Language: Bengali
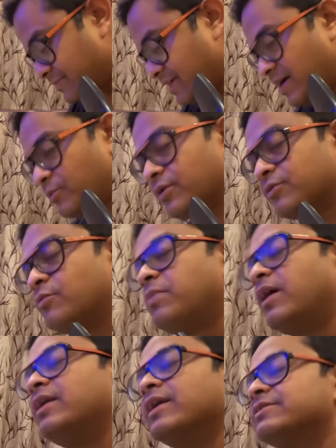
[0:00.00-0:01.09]
না পরে খুব
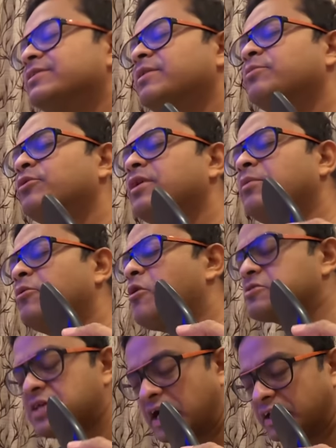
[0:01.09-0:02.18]
ভালো লাগছে আমার পরে যাবো
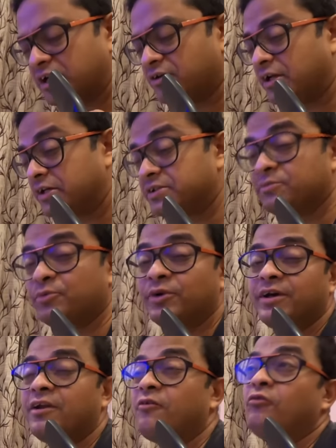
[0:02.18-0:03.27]
অসাধারণ লাগছে
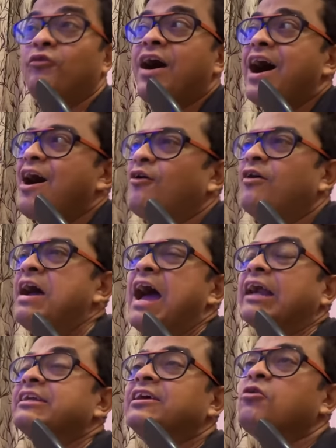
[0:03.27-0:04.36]
পরে গেলাম ওয়াও
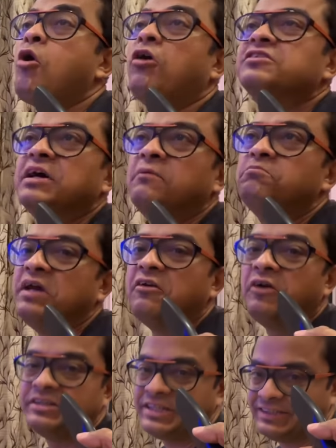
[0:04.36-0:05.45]
একটা অসাম ফিল
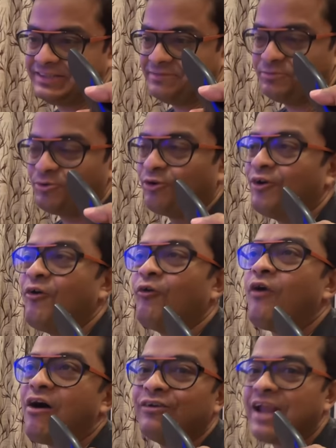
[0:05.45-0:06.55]
হইতাছে পুরো
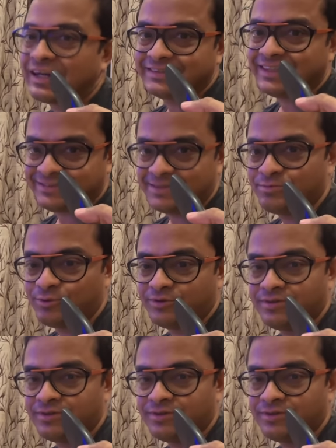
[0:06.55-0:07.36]
ওয়াও লাগতাছে পুরো